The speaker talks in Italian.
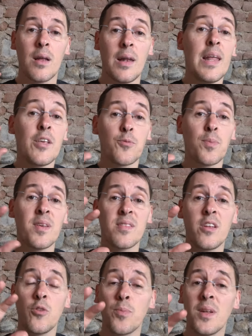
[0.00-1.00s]
Le spese
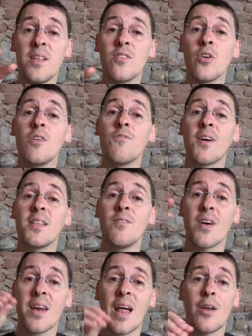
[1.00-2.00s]
di spedizione infatti
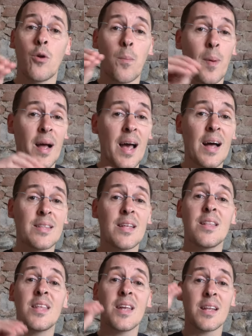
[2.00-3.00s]
verranno
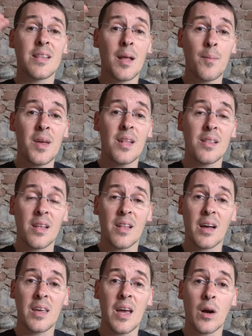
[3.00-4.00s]
pagate direttamente
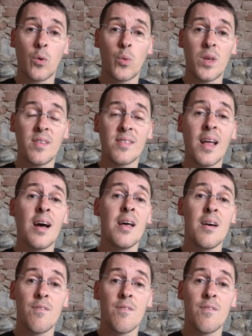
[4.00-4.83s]
da chi acquista,